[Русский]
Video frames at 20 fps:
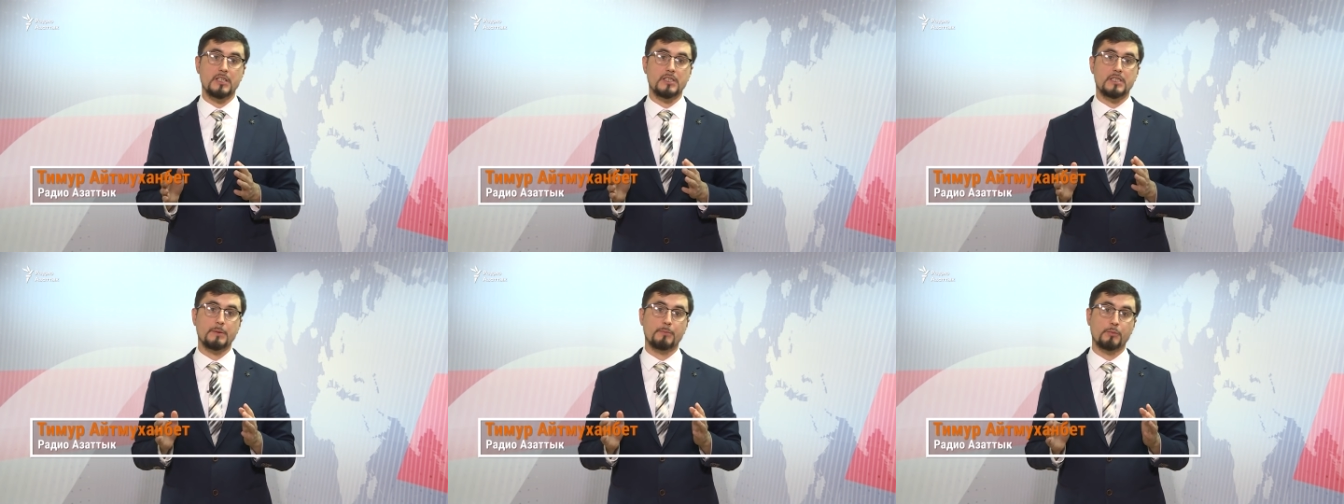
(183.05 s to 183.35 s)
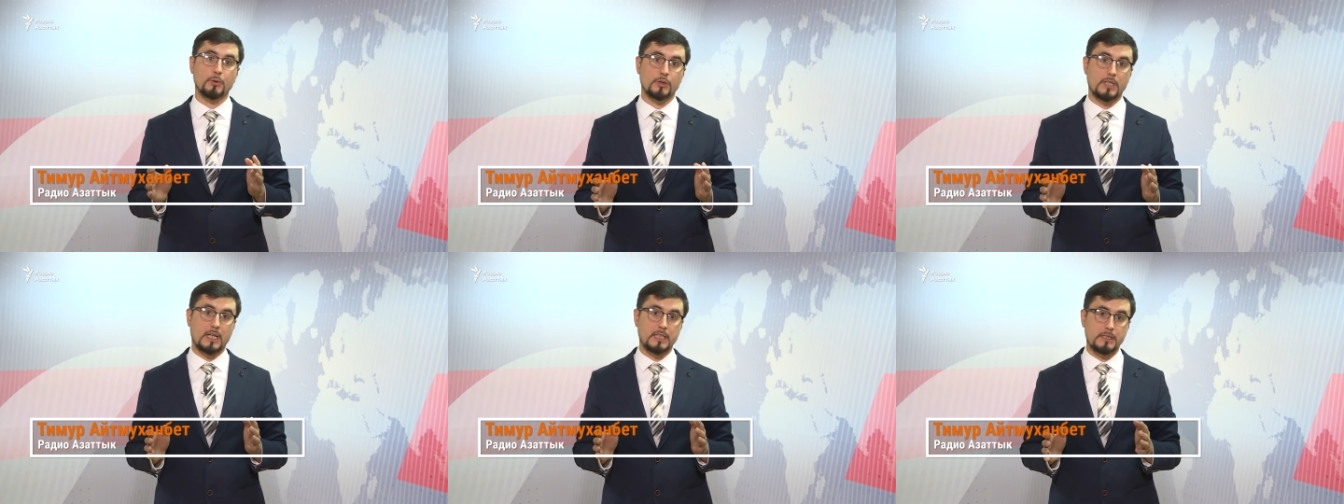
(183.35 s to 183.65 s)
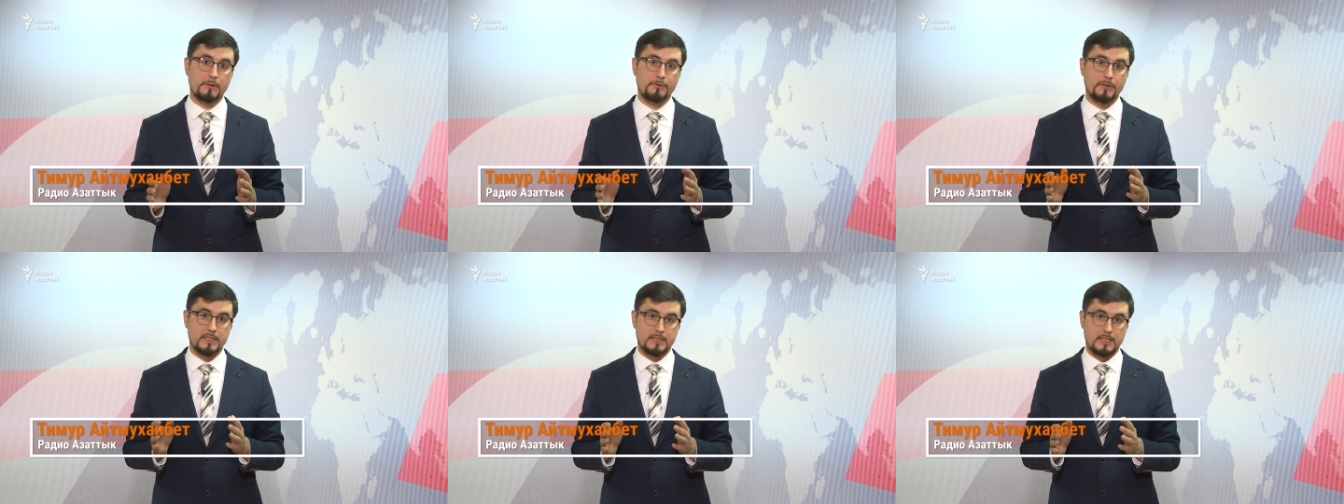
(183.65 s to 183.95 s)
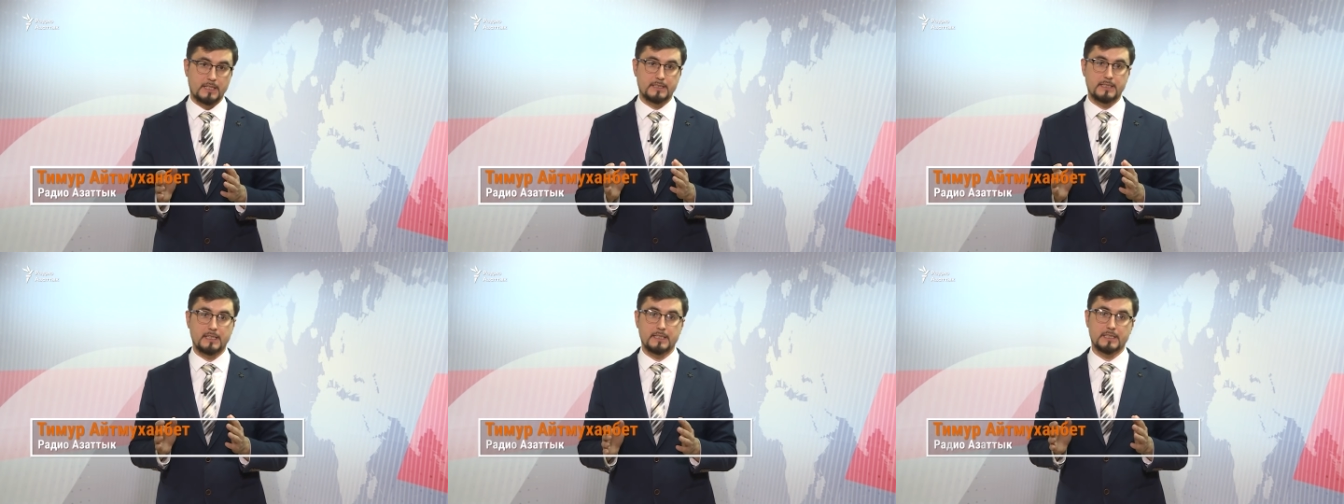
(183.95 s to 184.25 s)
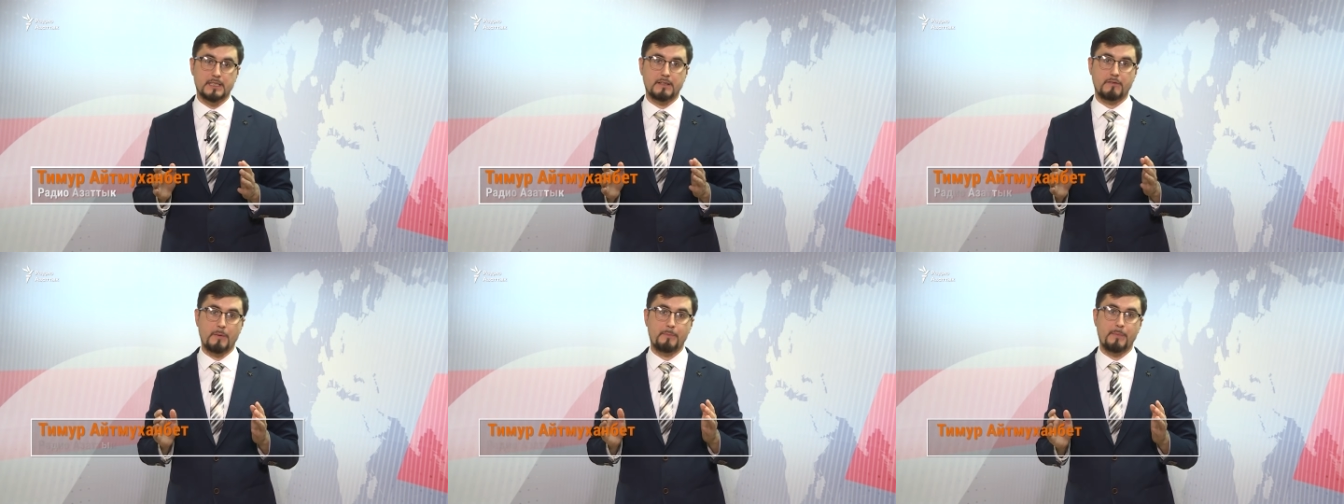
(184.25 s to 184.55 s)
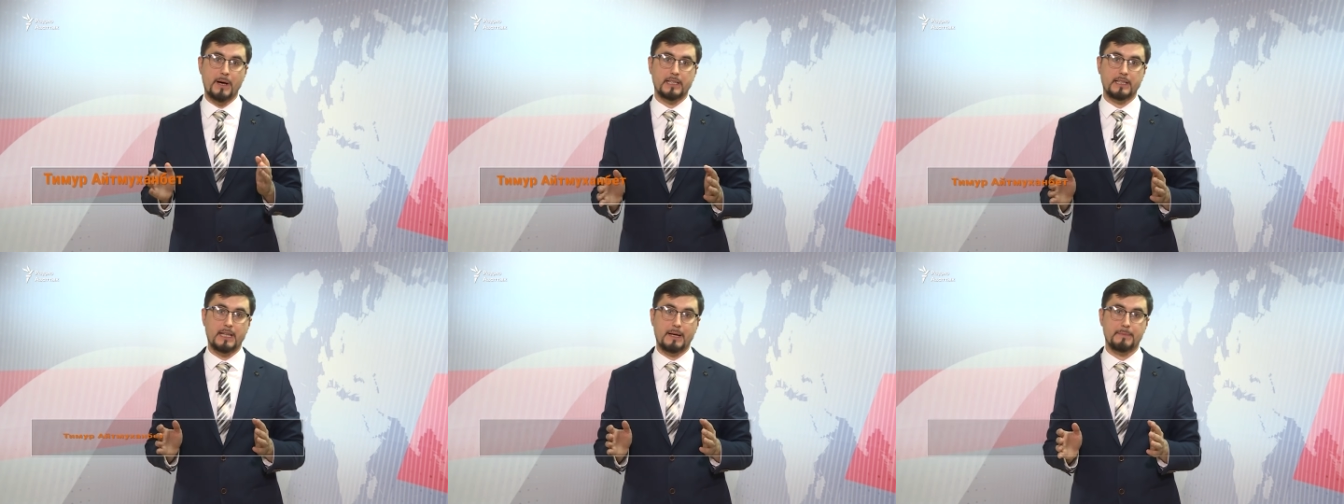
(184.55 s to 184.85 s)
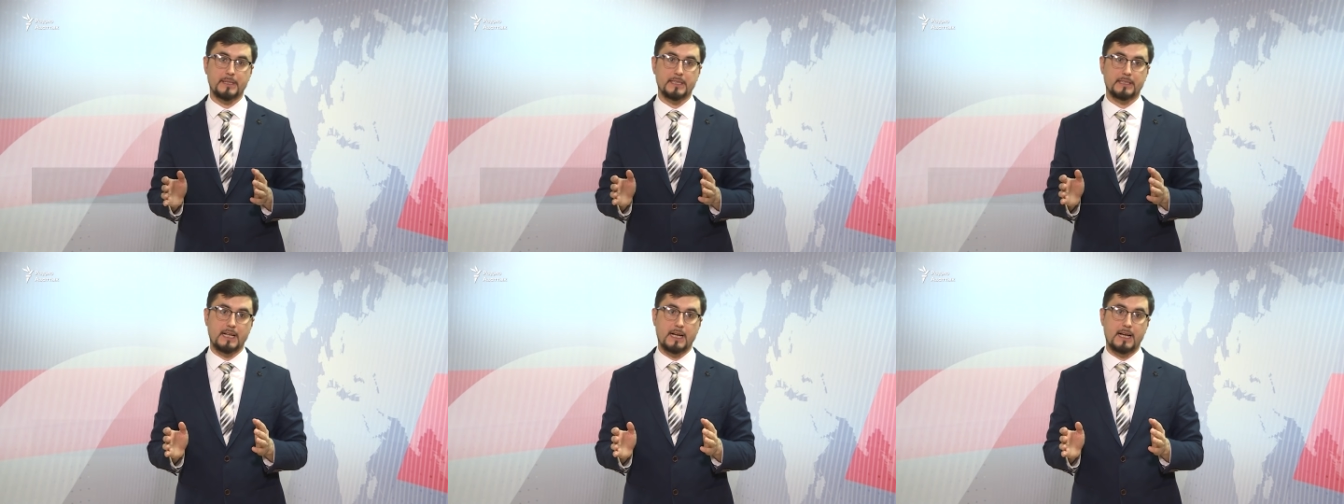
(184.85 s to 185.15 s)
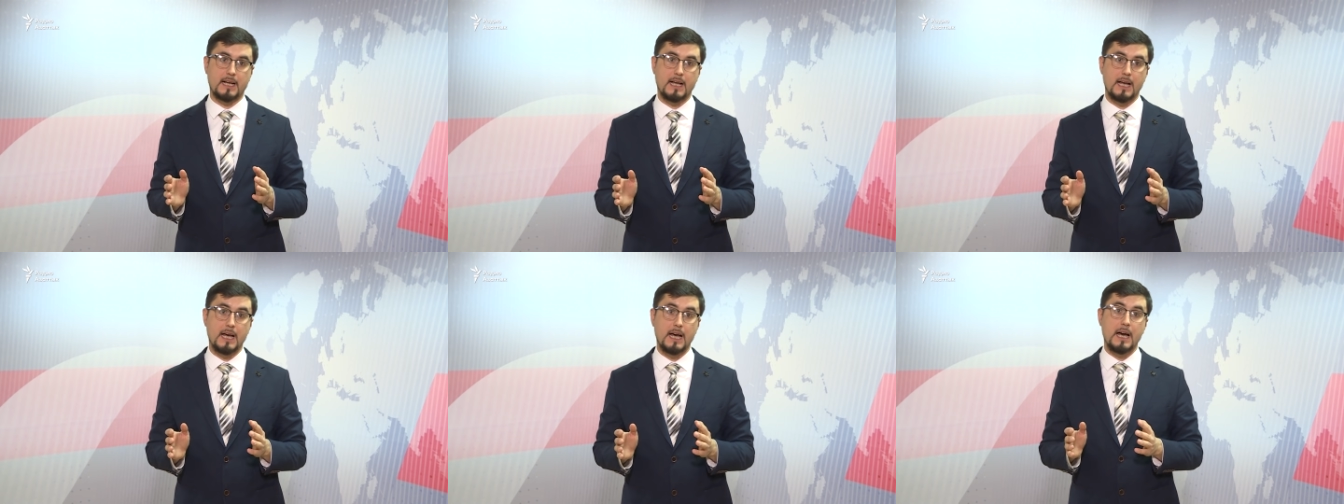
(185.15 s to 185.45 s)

депутатов казахстанского парламента.